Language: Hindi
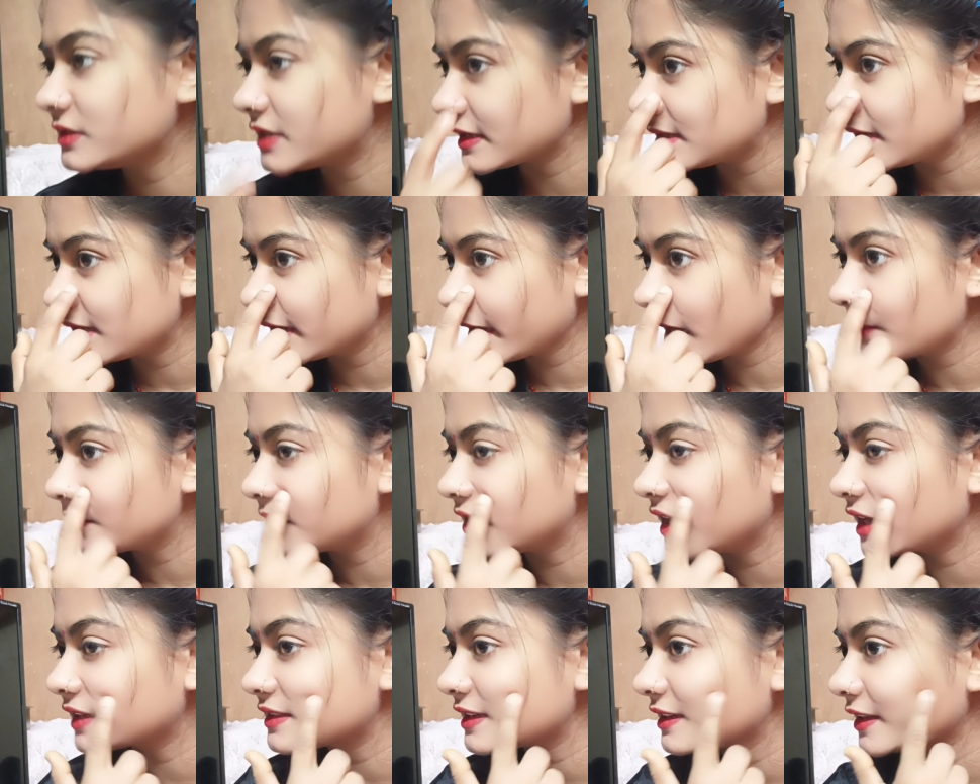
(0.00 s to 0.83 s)
जैसे कि आप
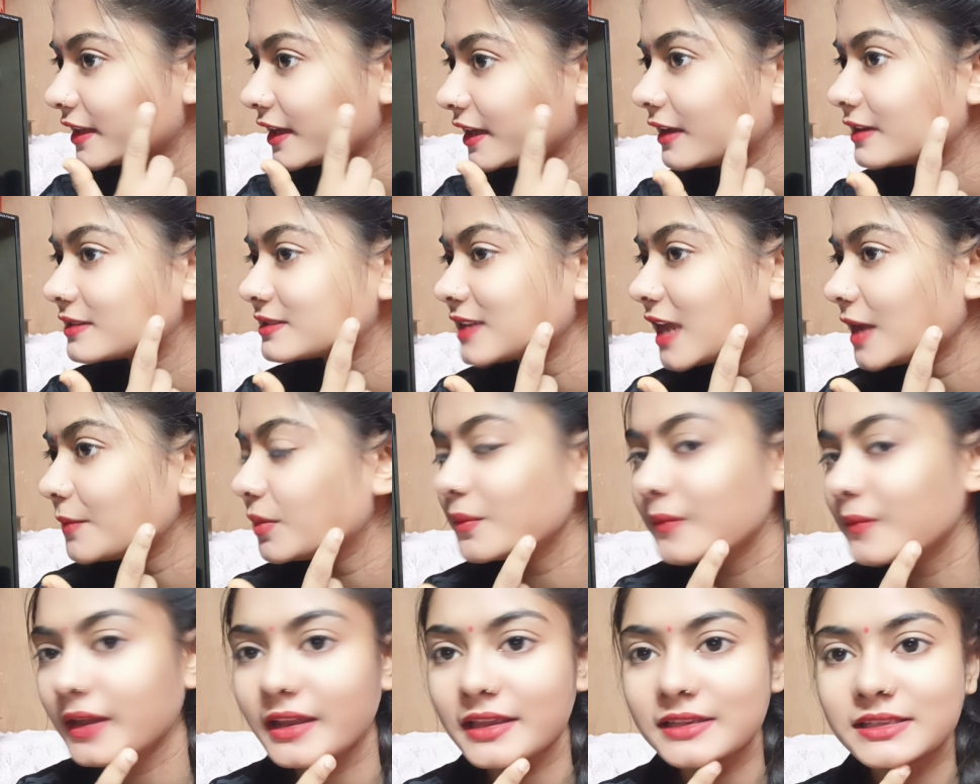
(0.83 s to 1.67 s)
देख सकते हैं कि इस टाइम
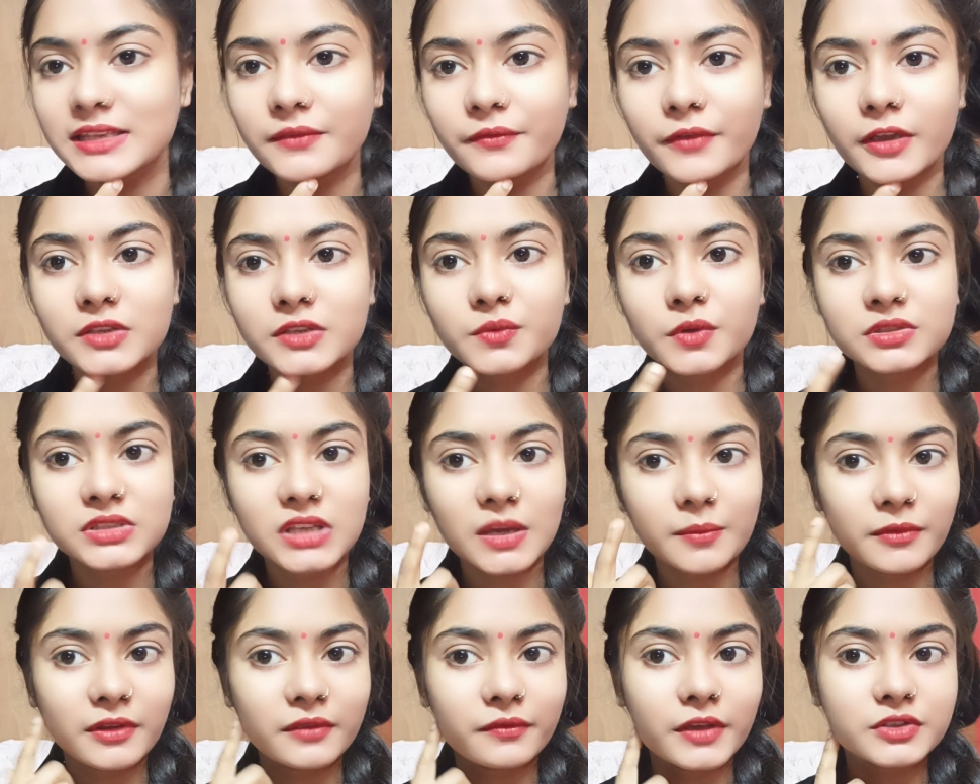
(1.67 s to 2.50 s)
भी मैंने इसी फेस वॉश
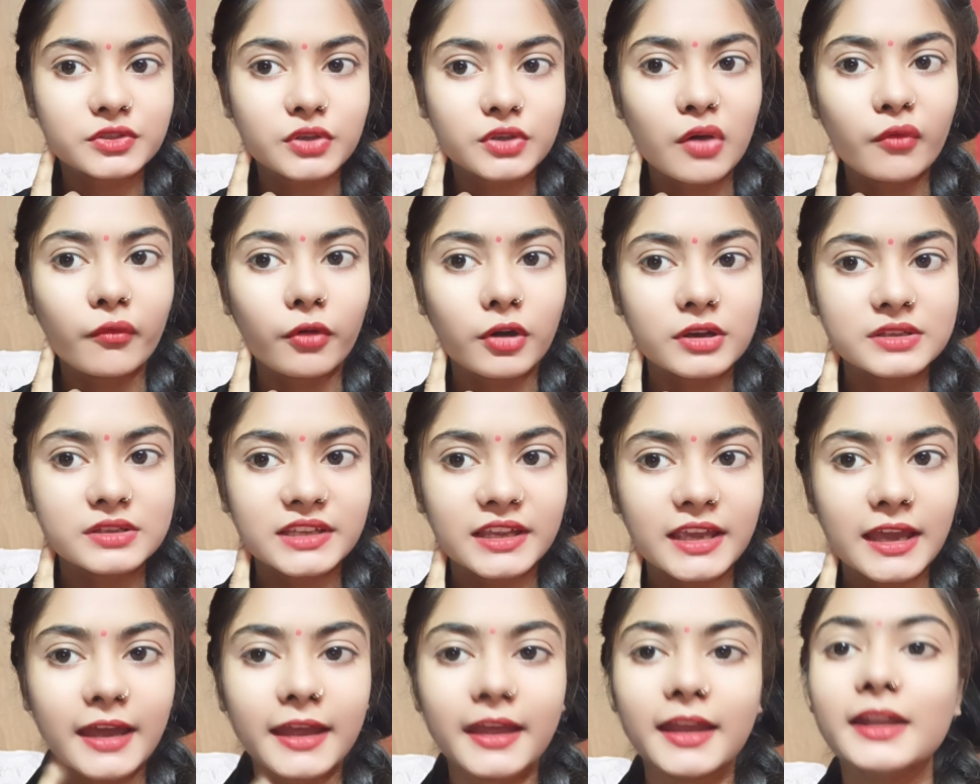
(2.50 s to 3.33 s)
से अपने फेस को वॉश
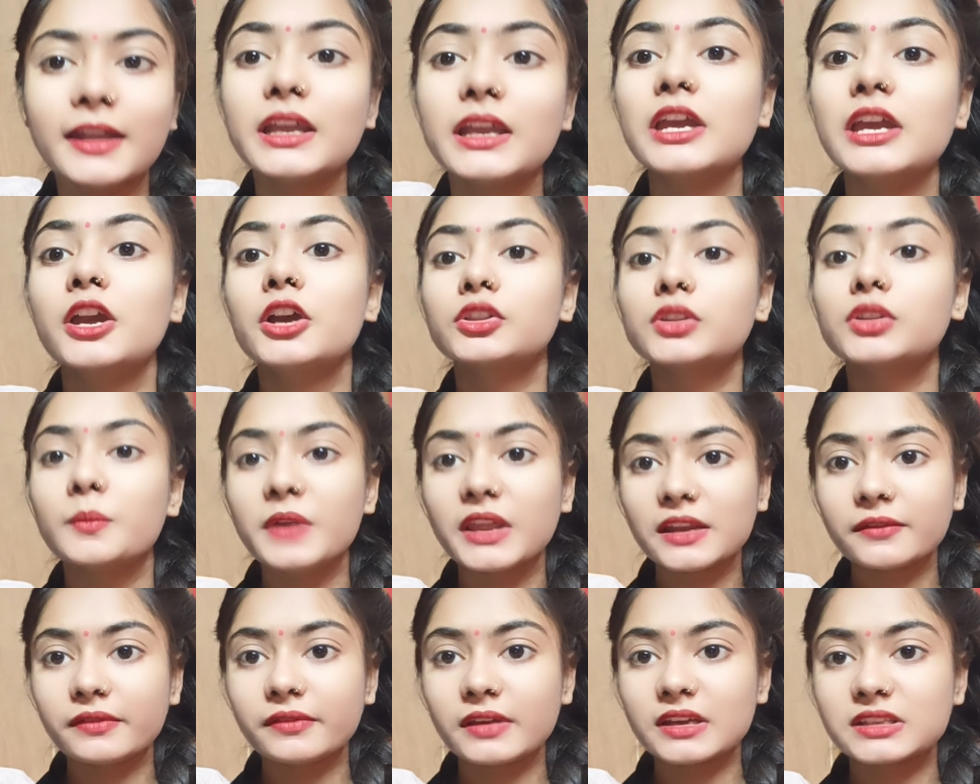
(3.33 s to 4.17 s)
किया है तो
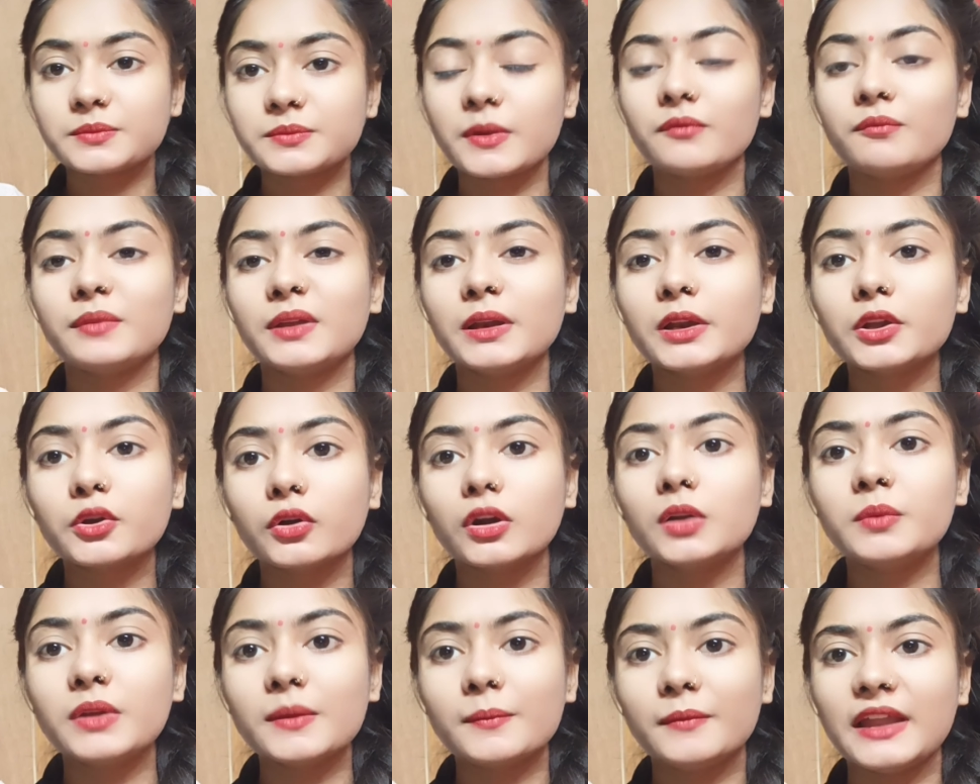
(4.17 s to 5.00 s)
मेरे फेस पे
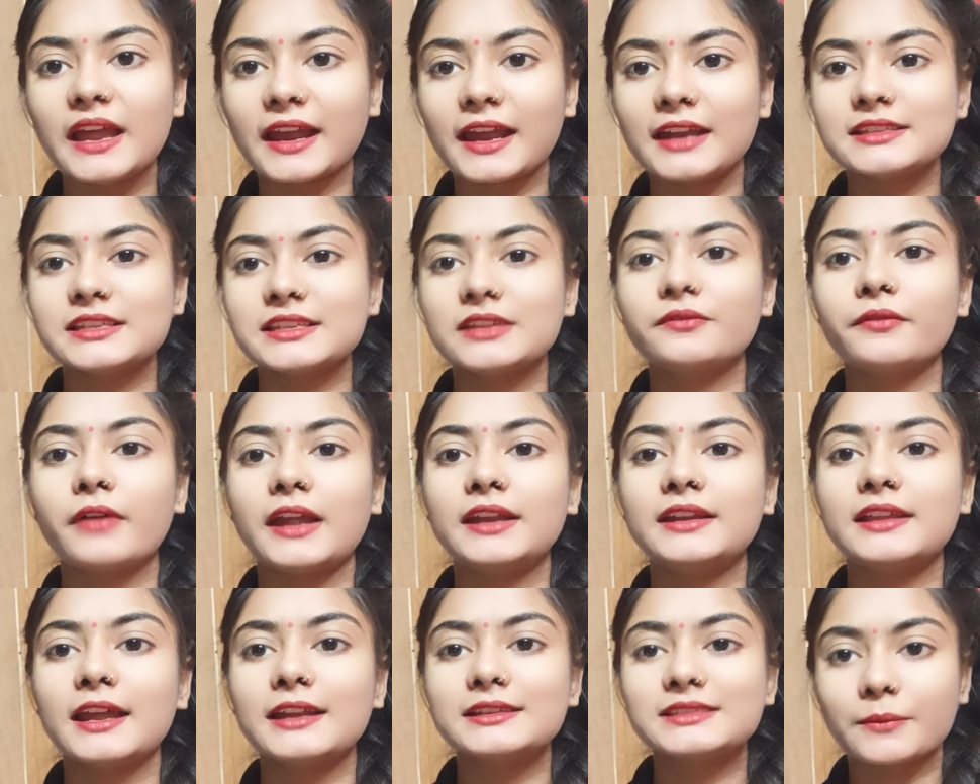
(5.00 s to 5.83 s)
बिल्कुल भी ब्लैक हेड्स एंड
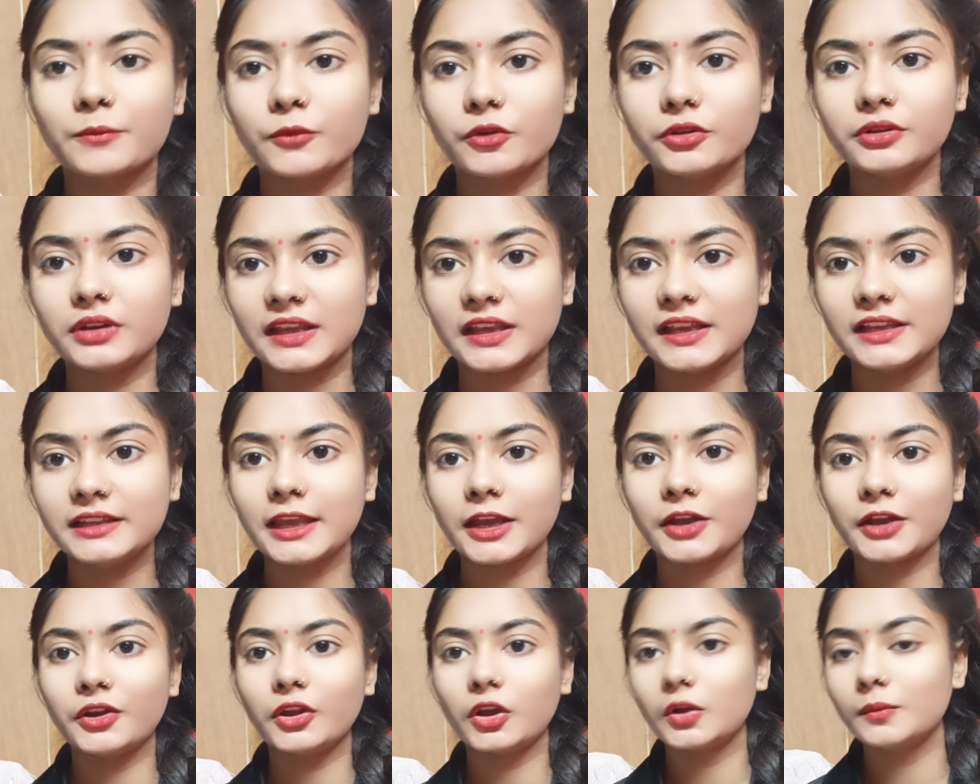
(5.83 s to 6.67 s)
वाइट हेड्स आपको नहीं
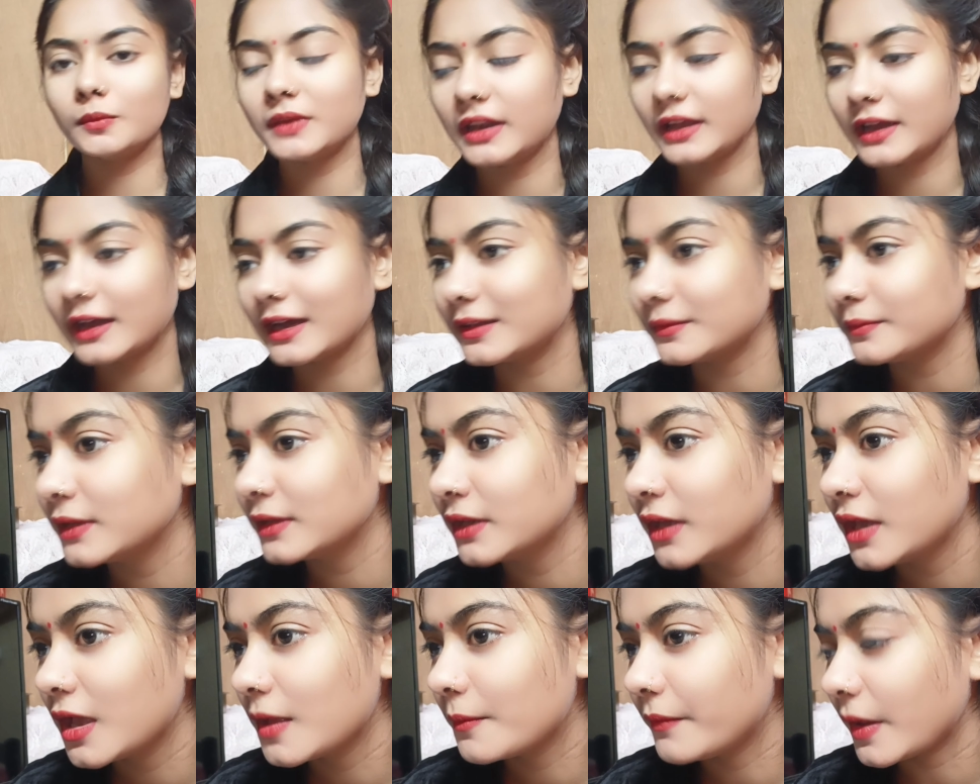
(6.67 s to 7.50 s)
देखने को मिलेगा
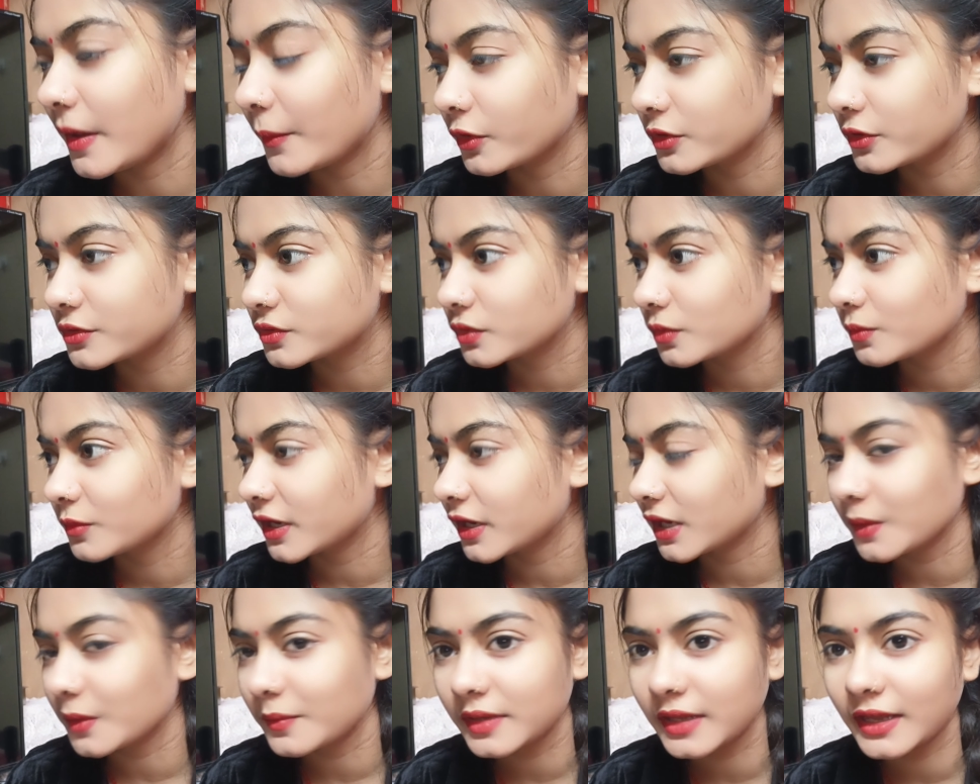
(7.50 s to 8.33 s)
मैं आपको जूम
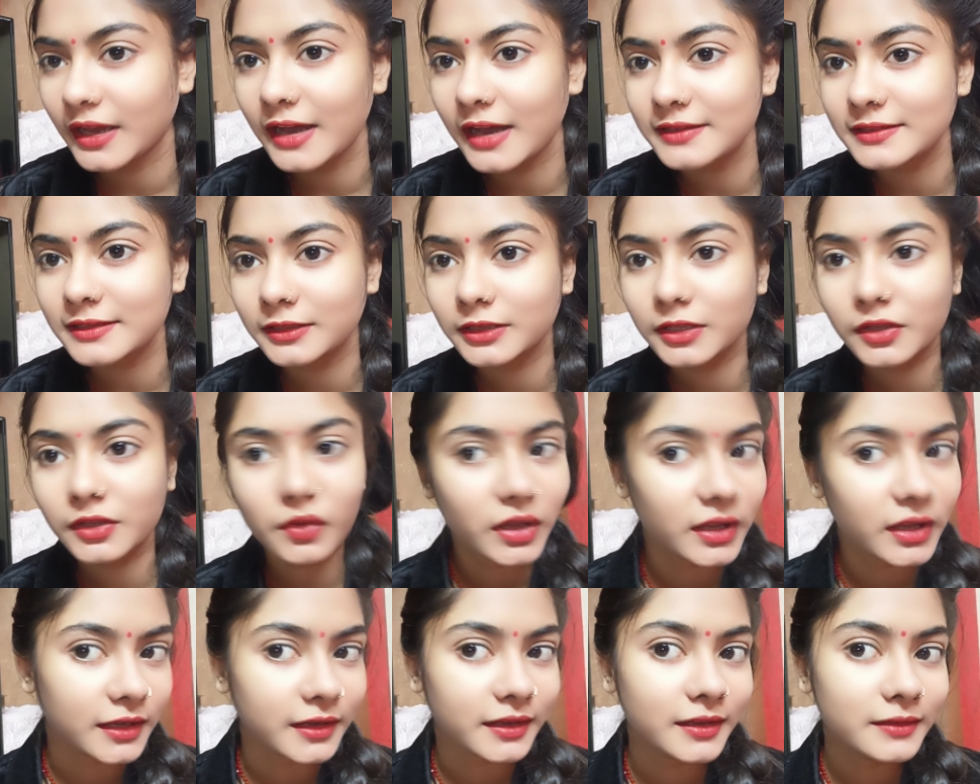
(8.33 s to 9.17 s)
करके भी दिखा सकती
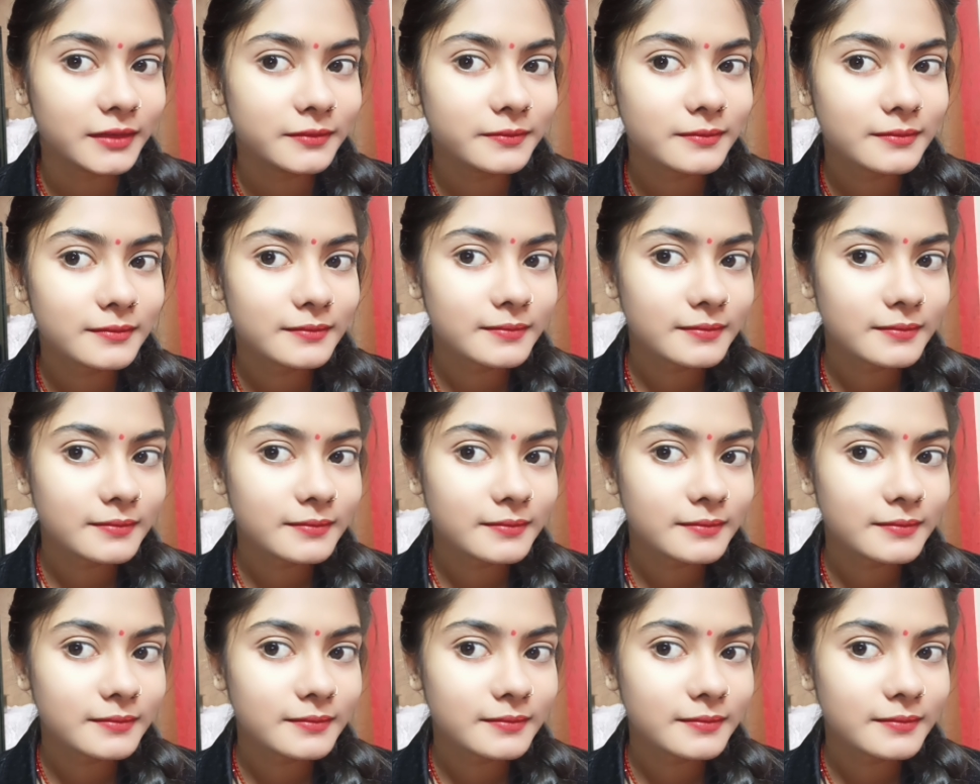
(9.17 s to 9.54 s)
हूँ ये देखिए